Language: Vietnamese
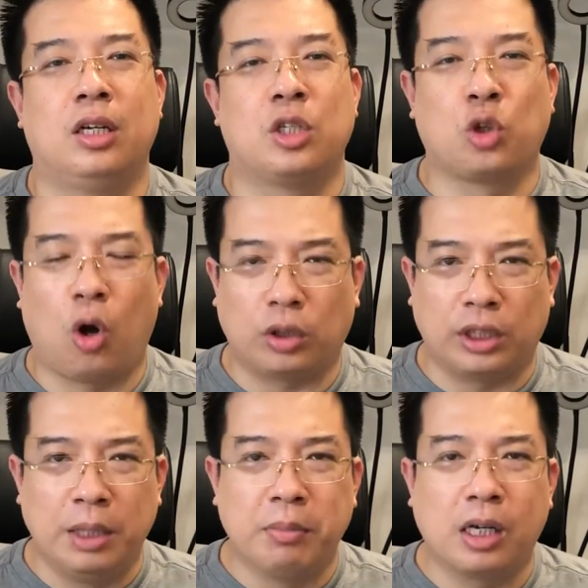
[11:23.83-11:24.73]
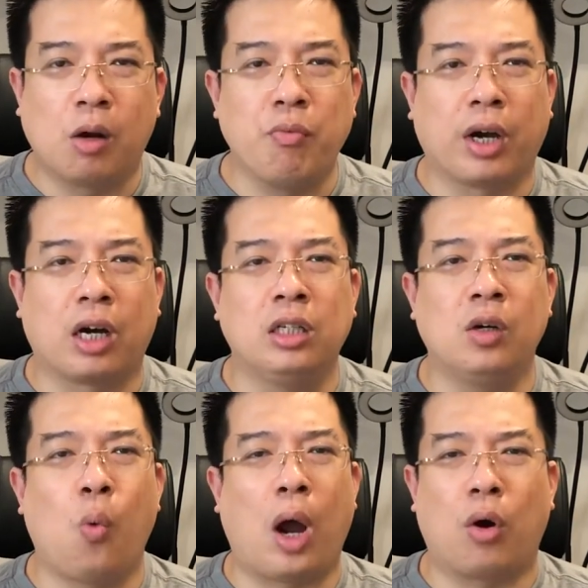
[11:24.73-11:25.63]
rồi họ tìm cái công việc ở
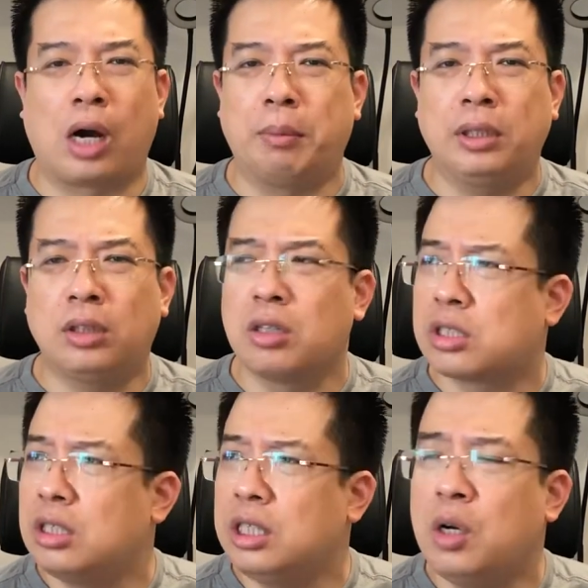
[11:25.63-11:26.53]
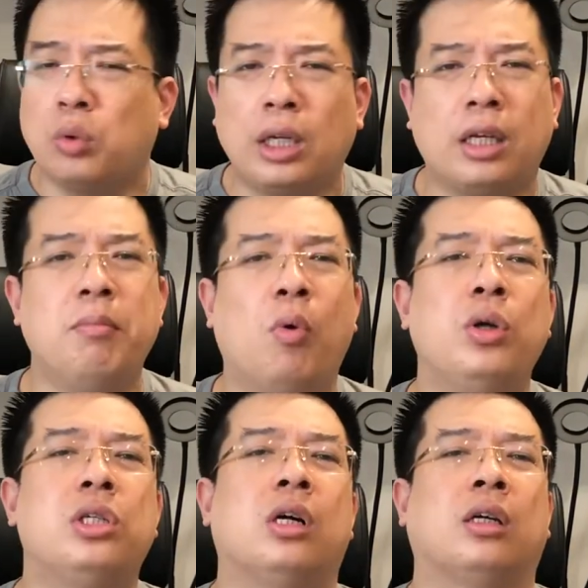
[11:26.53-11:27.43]
nước ngoài, họ cảm thấy thực sự yêu thích cái môi
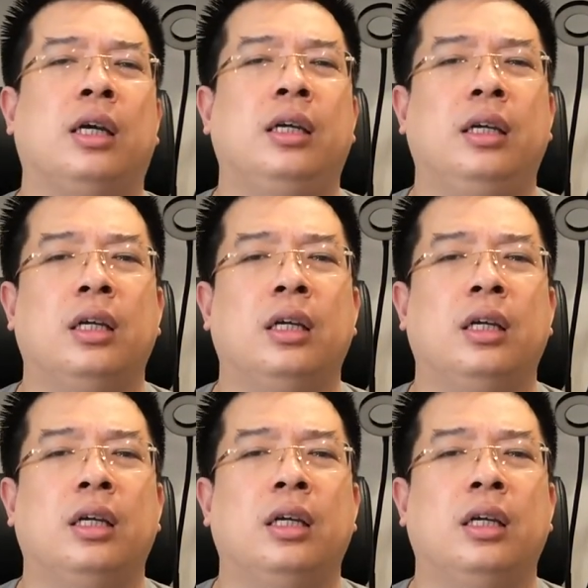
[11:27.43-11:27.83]
trường đấy,